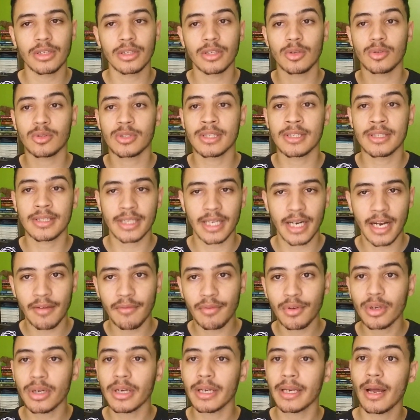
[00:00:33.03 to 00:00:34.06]
Então se
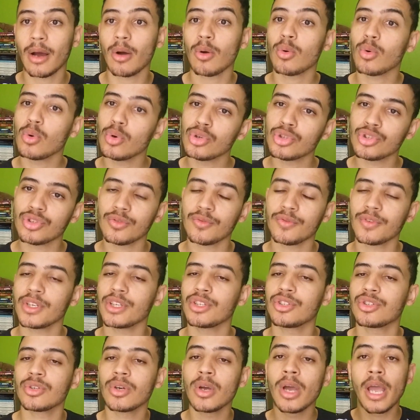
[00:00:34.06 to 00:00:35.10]
inscreve no canal, curte o
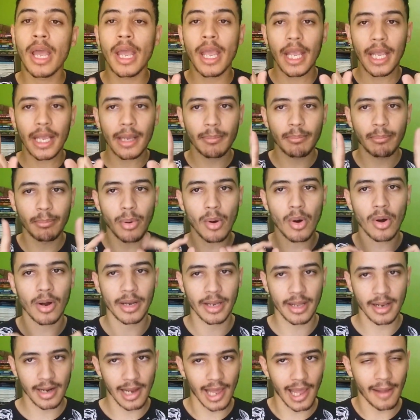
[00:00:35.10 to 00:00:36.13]
vídeo e
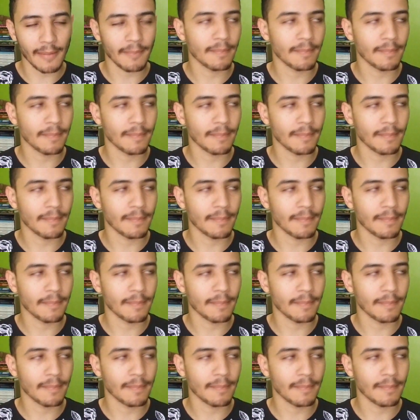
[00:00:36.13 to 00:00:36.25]
bora lá.